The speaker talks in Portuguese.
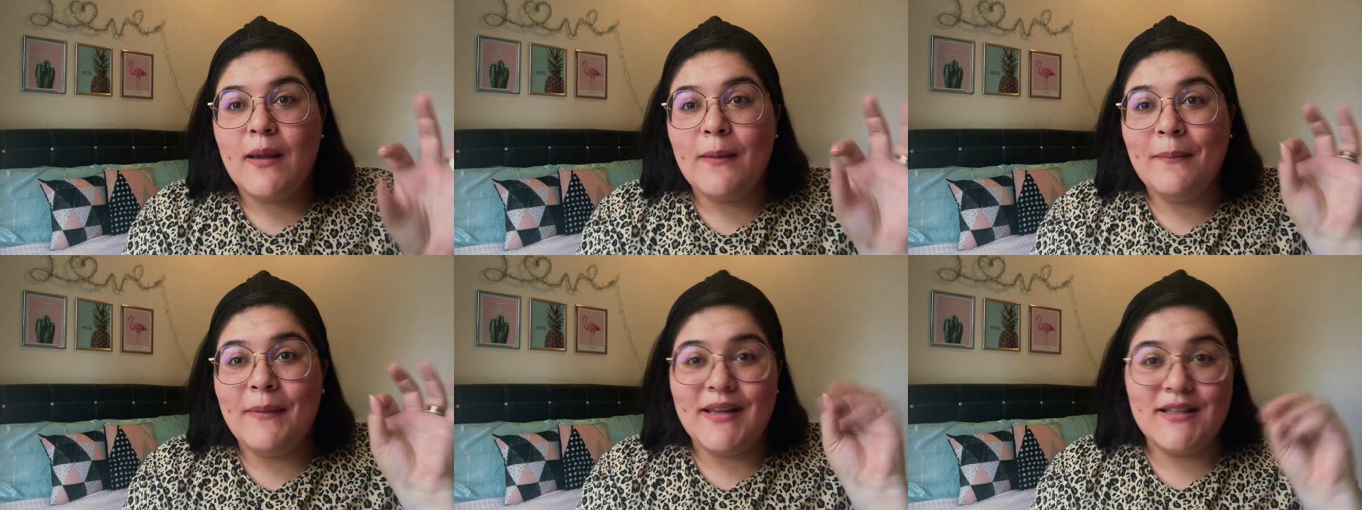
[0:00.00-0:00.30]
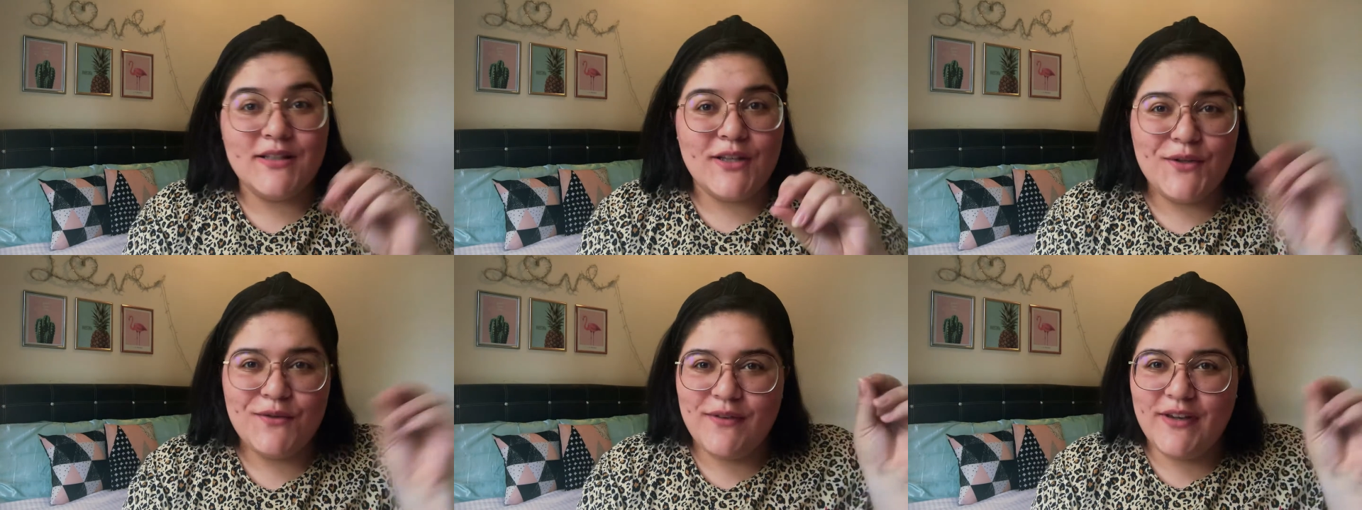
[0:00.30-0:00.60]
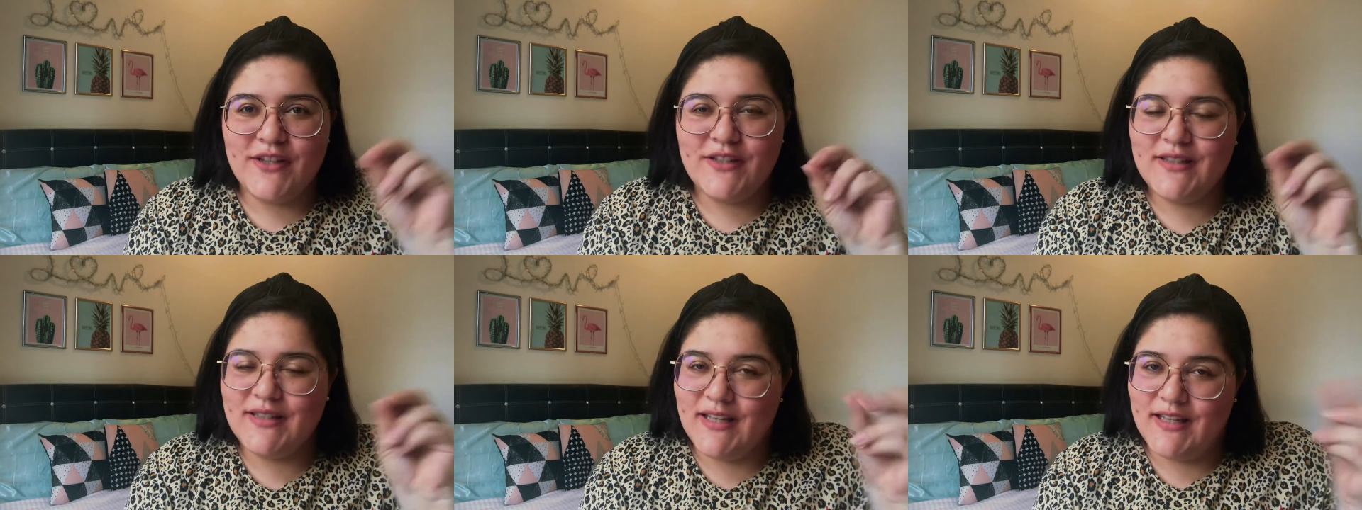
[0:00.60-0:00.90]
Mas ao
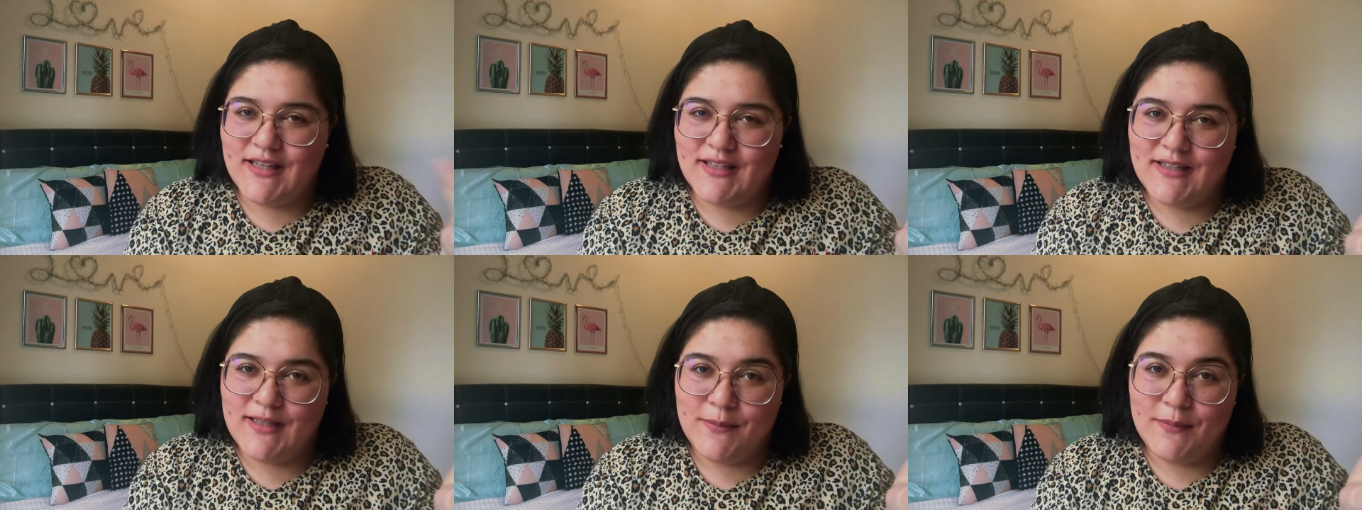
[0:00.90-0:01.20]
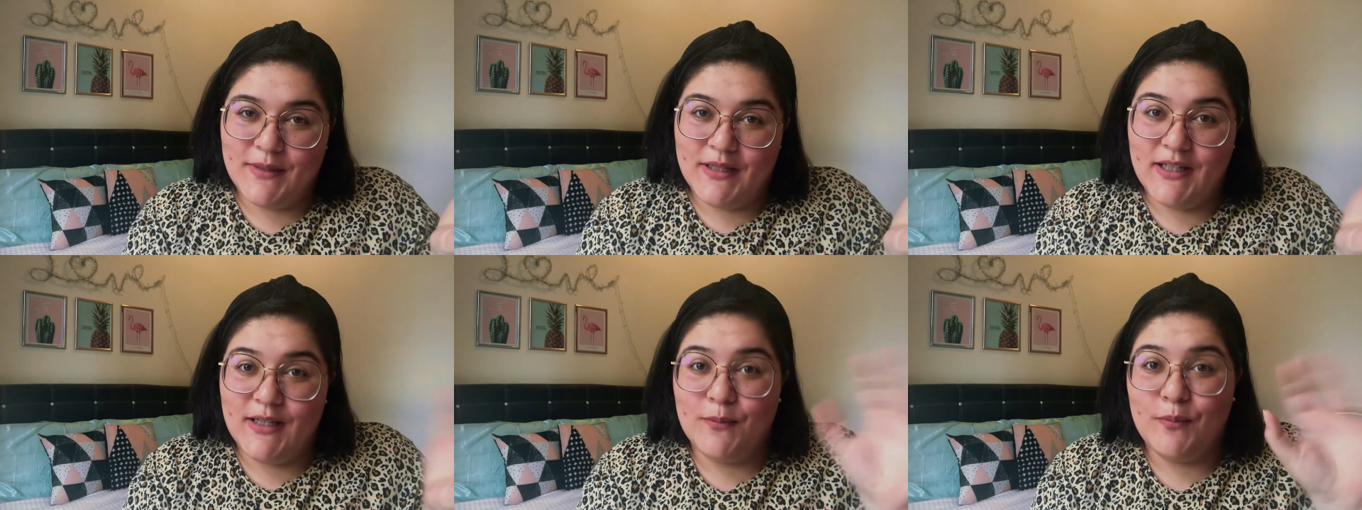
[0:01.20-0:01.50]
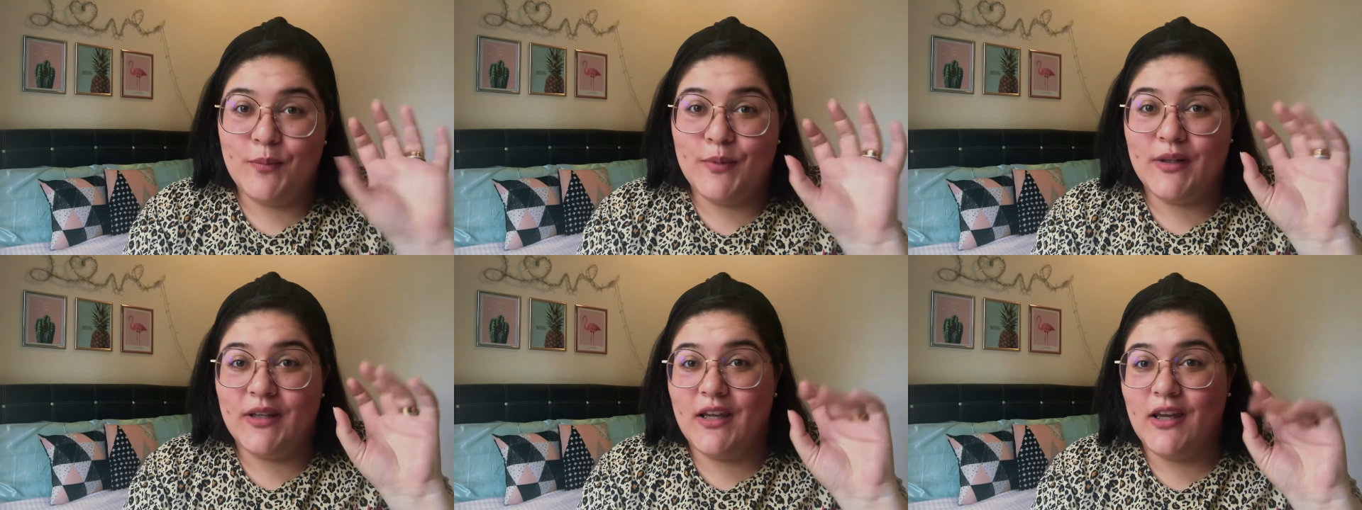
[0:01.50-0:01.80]
invés de ser da semana,
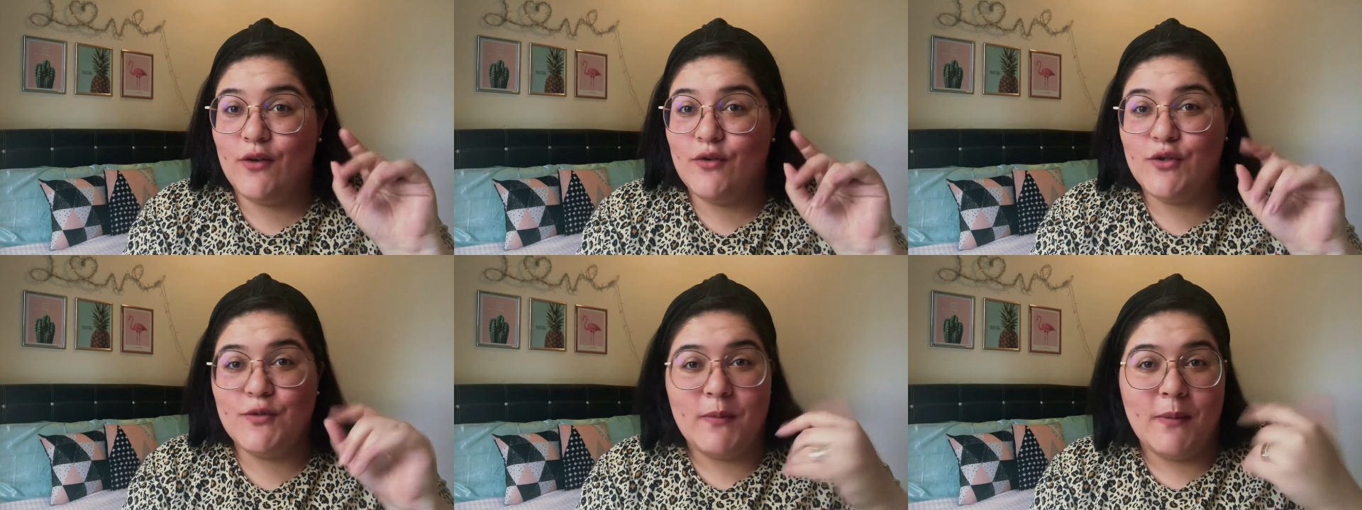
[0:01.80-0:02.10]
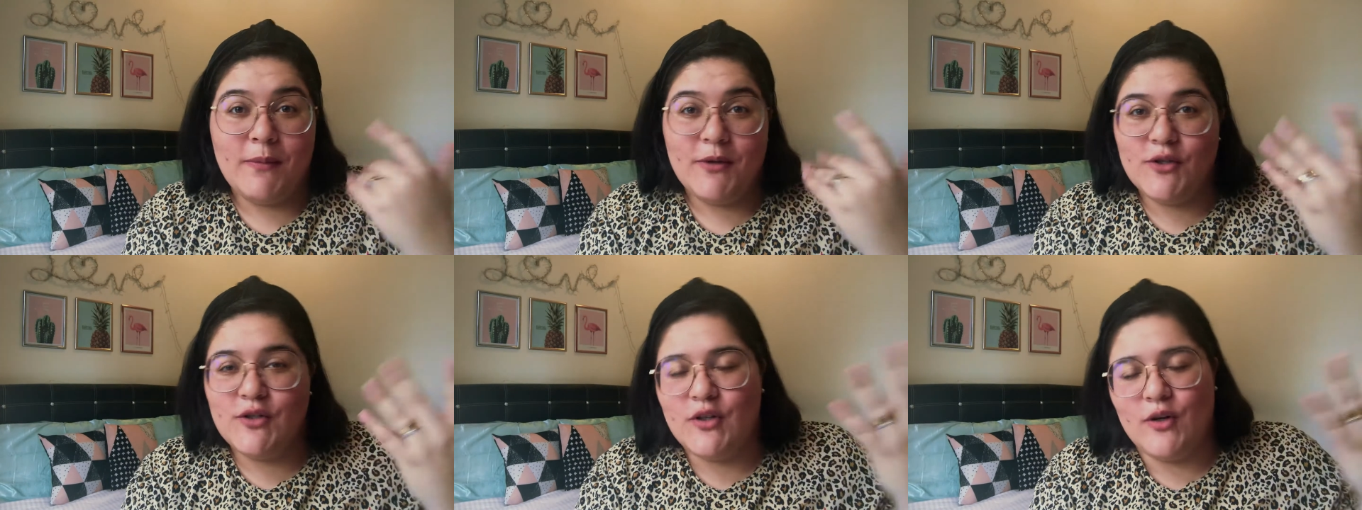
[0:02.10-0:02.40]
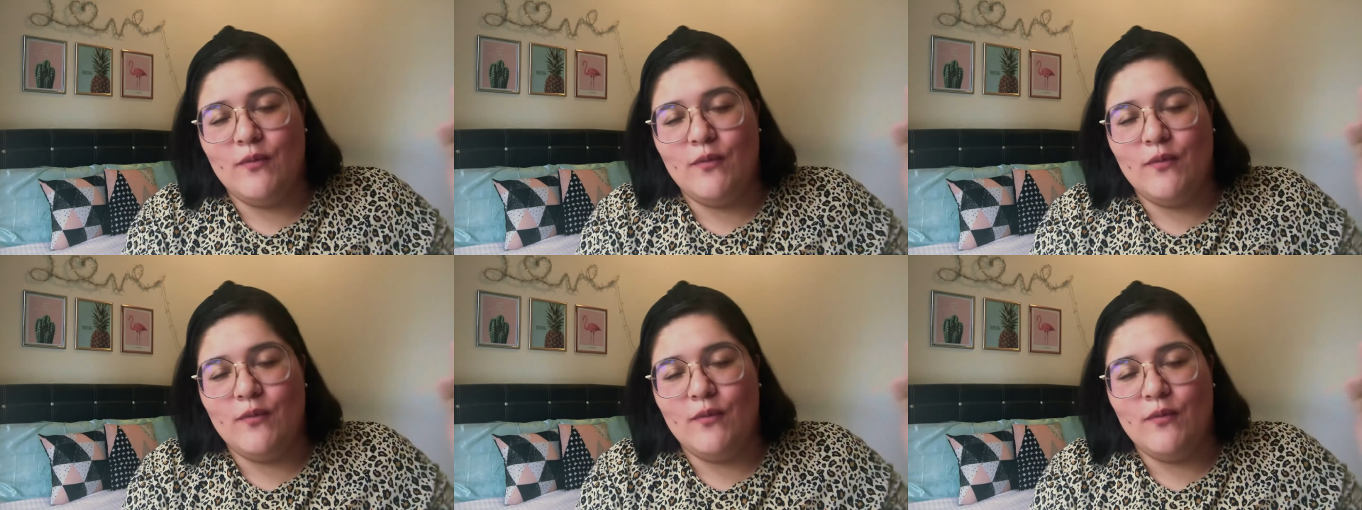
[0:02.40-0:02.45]
porque ultimamente